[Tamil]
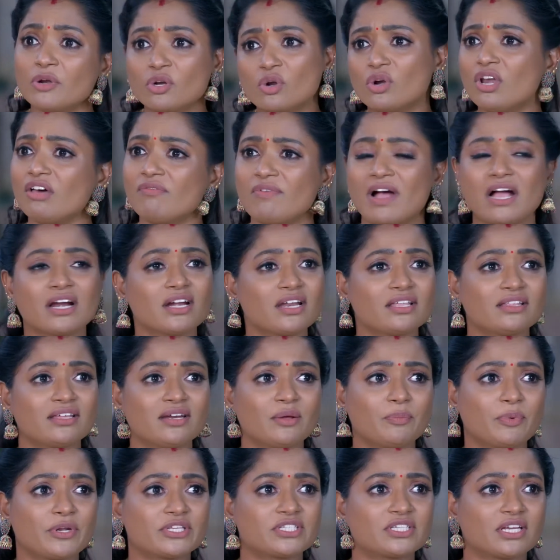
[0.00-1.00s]
நமக்குள்ள
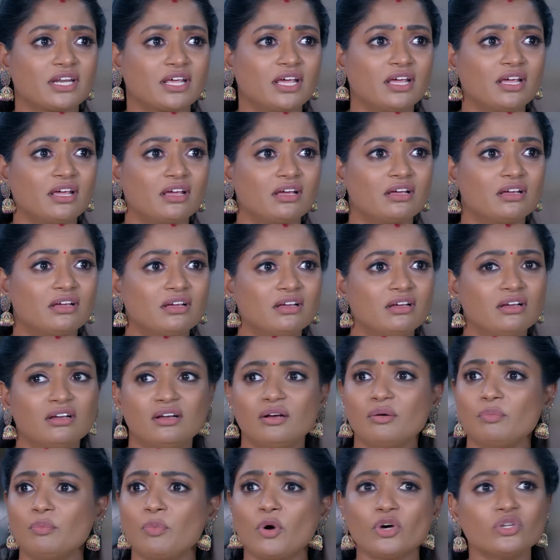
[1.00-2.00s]
வாங்கினா தானே பிரச்சனை
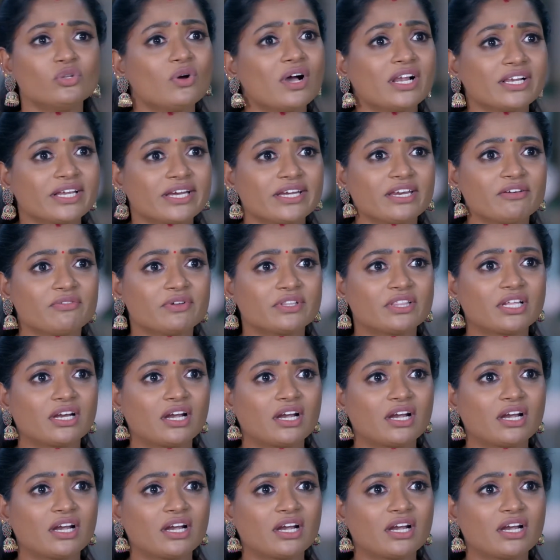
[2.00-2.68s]
பொது ஆள்கிட்டயே